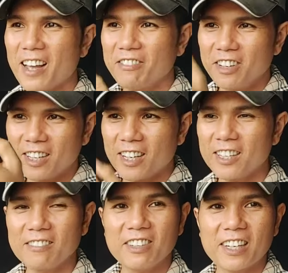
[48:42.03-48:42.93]
và vừa
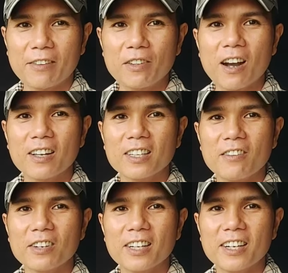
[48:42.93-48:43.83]
rơi vừa kem co chứ
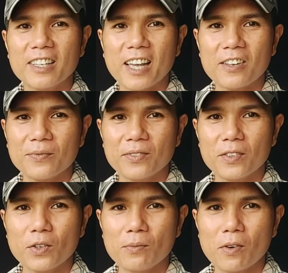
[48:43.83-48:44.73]
không có đơ nha
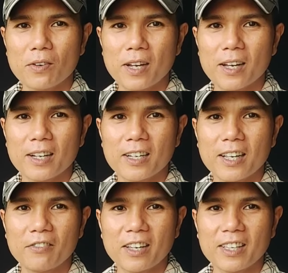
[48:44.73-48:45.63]
nói chung một à, cây
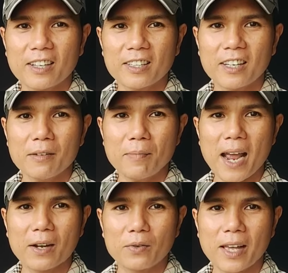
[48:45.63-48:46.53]
này văn nhân thì hết
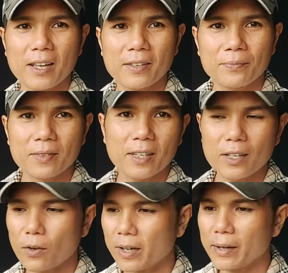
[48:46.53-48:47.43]
bài luôn nha
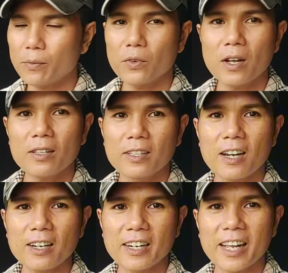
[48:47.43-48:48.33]
cái độ kem của nó thì
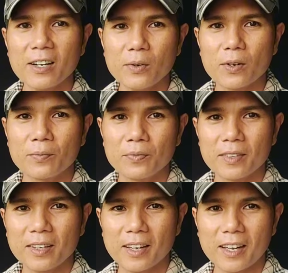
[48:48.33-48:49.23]
rất là nét luôn
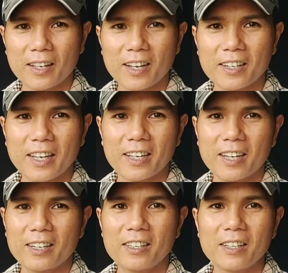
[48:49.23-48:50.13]
à, cây này
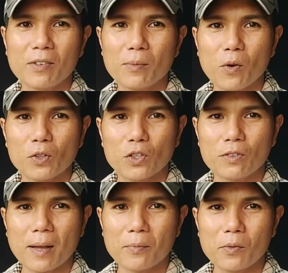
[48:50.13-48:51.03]
à, đỡ trong cái bộ
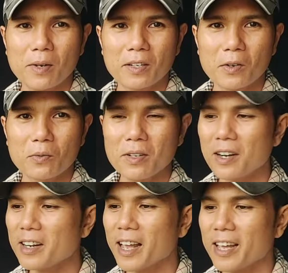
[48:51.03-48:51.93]
sưu tập của mình cũng
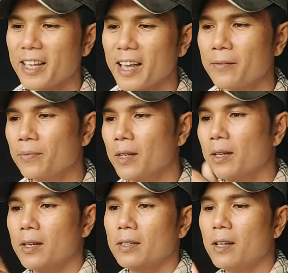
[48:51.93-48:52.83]
rất là hay nha
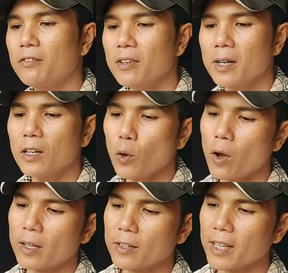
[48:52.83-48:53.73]
nó vừa hết
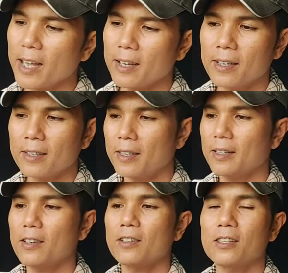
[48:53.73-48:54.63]
hoa thôi nha
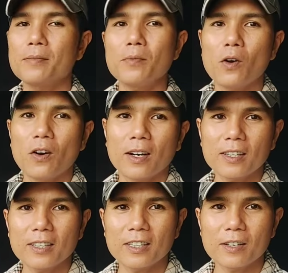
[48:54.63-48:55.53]
à, cho tím hoa
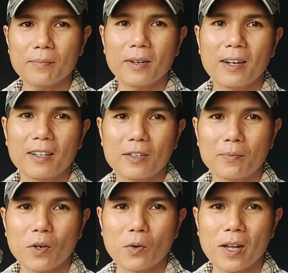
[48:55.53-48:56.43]
hết cái chùm à,
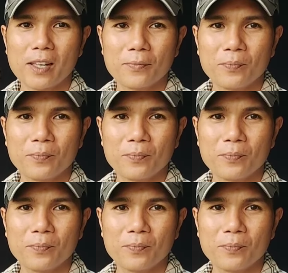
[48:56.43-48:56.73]
chùm dù ra